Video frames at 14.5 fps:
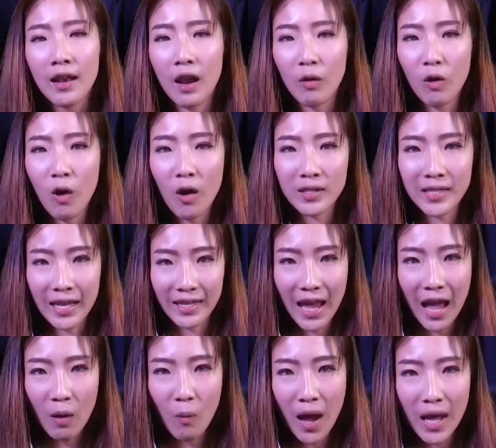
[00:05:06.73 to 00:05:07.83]
แล้วก็สัญ
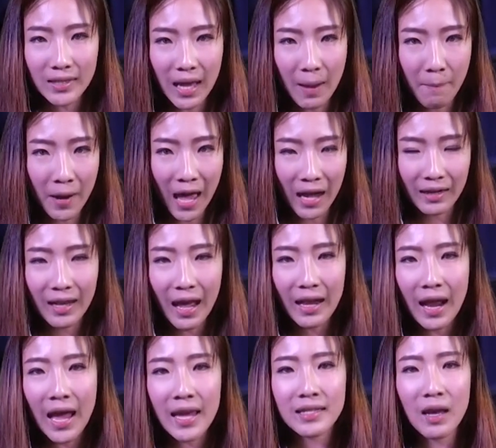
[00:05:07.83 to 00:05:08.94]
ญาว่าจะผลักดั
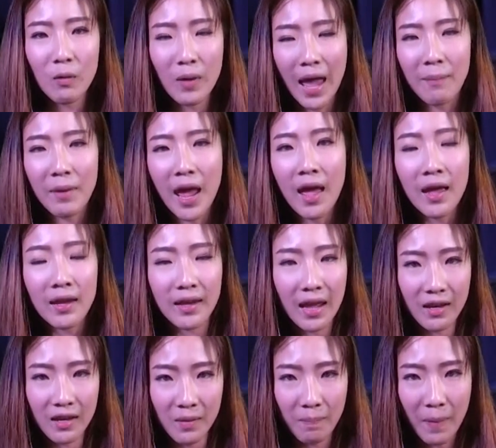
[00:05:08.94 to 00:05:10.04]
นให้เจ้าแหลมเนี่ย
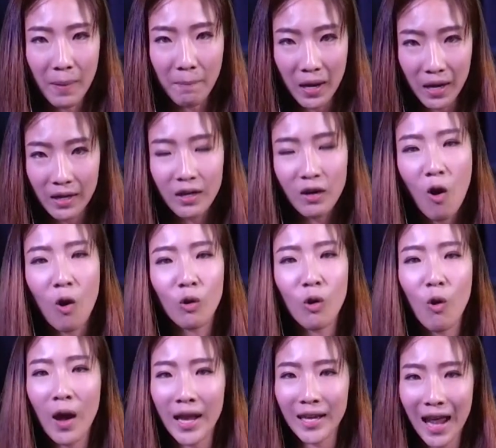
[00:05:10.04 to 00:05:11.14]
ได้ขึ้นเป็นเบอร์หนึ่งของ
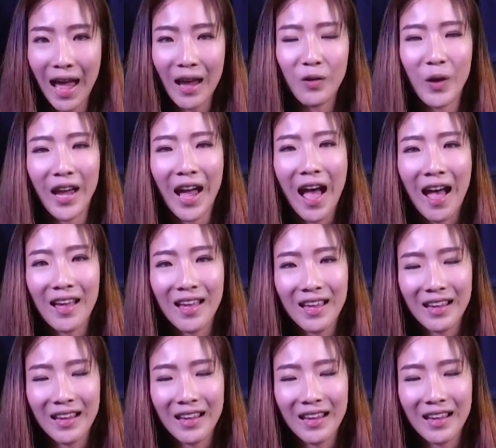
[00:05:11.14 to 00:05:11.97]
โลกให้ได้ด้วยค่ะ